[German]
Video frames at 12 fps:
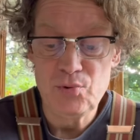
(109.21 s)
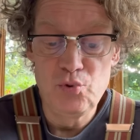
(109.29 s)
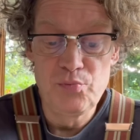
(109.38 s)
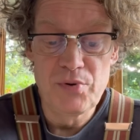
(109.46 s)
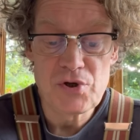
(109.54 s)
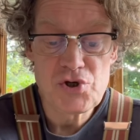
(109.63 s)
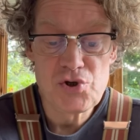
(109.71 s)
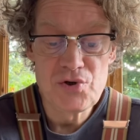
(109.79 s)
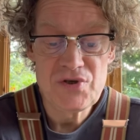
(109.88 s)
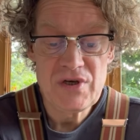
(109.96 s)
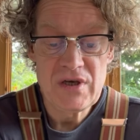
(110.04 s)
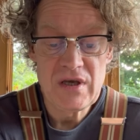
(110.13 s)

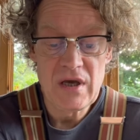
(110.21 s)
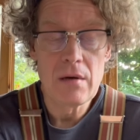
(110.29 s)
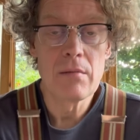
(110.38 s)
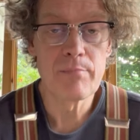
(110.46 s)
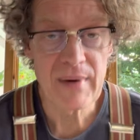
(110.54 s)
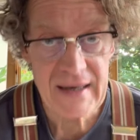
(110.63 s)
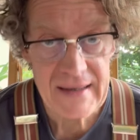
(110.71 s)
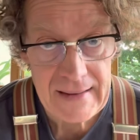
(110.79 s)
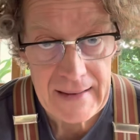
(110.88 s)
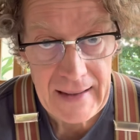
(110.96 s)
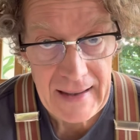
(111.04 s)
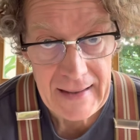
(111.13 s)
Überschüssige
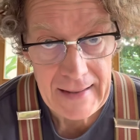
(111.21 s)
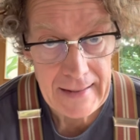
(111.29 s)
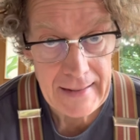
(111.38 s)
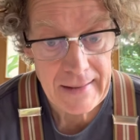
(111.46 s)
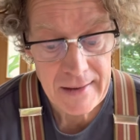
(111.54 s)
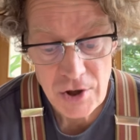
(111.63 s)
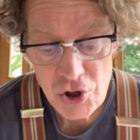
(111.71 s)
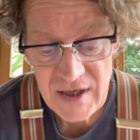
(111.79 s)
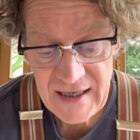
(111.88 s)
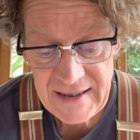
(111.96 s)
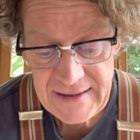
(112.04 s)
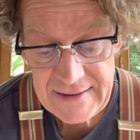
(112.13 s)
beiderlei
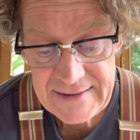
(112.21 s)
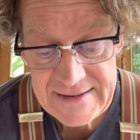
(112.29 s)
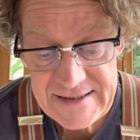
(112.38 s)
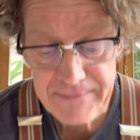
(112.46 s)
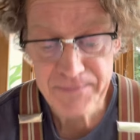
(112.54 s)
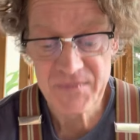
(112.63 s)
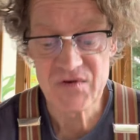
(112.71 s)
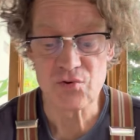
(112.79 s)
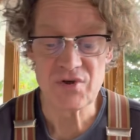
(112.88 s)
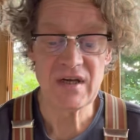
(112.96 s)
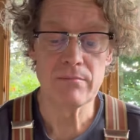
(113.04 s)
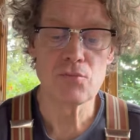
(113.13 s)
Geschlechts,
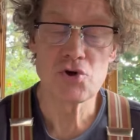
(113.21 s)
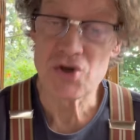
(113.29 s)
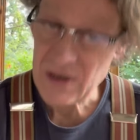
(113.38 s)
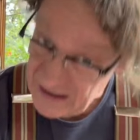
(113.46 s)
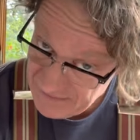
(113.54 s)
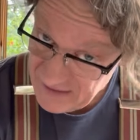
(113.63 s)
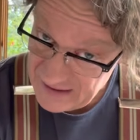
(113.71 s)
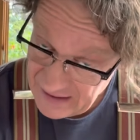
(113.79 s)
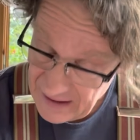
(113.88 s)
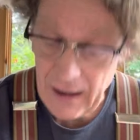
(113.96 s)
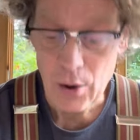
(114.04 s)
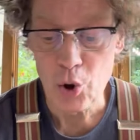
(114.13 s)
zudem
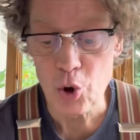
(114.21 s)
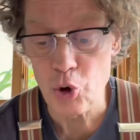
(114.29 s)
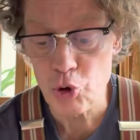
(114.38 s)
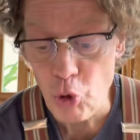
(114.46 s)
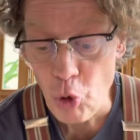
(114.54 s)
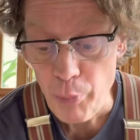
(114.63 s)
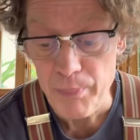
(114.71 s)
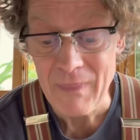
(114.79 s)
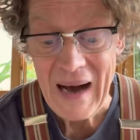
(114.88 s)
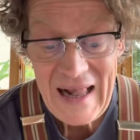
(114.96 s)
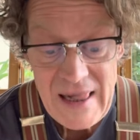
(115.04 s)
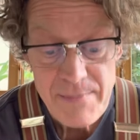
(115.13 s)
Sträflinge, auch
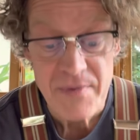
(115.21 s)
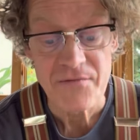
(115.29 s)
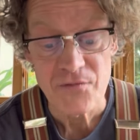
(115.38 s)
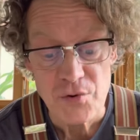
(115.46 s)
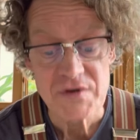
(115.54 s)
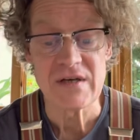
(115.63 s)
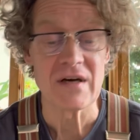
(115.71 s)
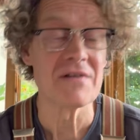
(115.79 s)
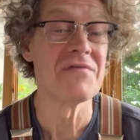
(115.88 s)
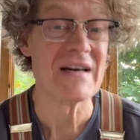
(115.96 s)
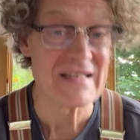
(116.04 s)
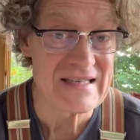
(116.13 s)
Gruppen halbwüchsiger,
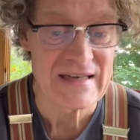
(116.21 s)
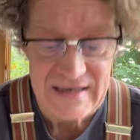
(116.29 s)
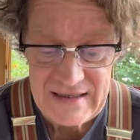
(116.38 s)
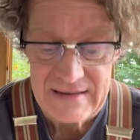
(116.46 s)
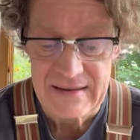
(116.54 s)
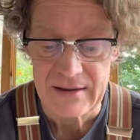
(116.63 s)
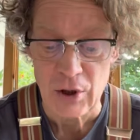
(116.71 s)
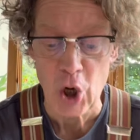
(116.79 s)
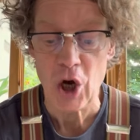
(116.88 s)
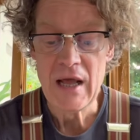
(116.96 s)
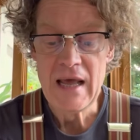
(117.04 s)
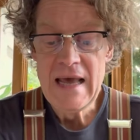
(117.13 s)
fast Kinder
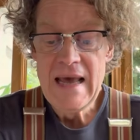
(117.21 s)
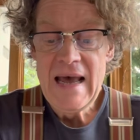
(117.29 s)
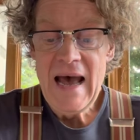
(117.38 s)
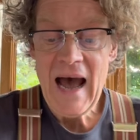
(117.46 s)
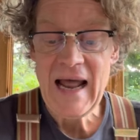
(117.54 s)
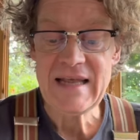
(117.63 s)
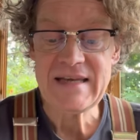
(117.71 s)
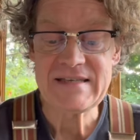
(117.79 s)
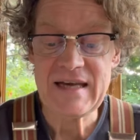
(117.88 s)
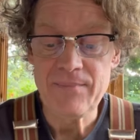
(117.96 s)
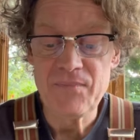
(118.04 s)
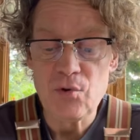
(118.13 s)
noch,
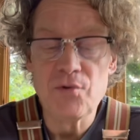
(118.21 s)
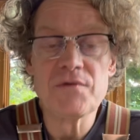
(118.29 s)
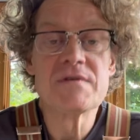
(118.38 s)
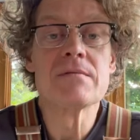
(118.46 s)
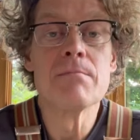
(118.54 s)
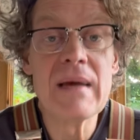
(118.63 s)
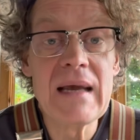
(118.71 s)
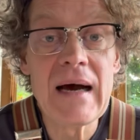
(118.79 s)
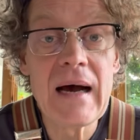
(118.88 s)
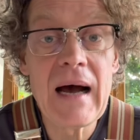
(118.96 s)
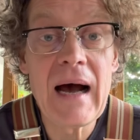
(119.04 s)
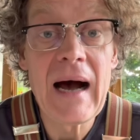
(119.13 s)
allesamt uns
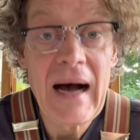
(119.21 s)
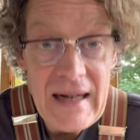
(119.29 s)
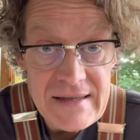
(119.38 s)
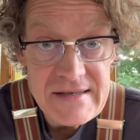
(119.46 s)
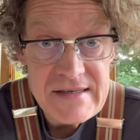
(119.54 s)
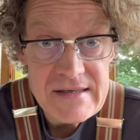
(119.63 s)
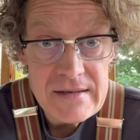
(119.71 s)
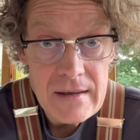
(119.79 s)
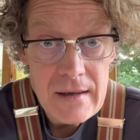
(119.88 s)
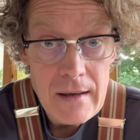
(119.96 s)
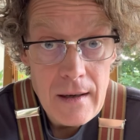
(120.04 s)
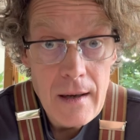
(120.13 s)
mehr als
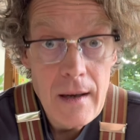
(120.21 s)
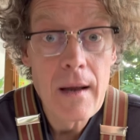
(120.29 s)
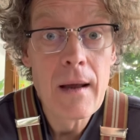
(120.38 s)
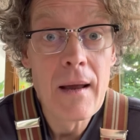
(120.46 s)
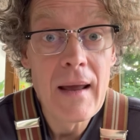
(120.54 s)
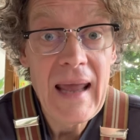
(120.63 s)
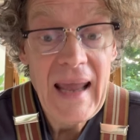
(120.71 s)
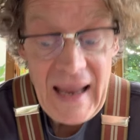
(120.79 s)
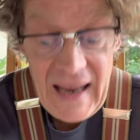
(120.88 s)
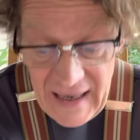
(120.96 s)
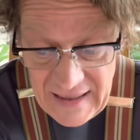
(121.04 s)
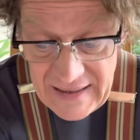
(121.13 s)

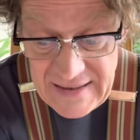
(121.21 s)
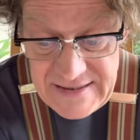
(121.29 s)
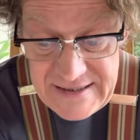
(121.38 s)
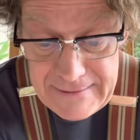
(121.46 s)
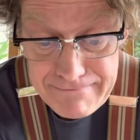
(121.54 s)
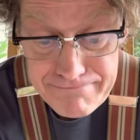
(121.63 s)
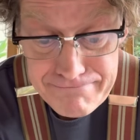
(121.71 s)
ähnlich.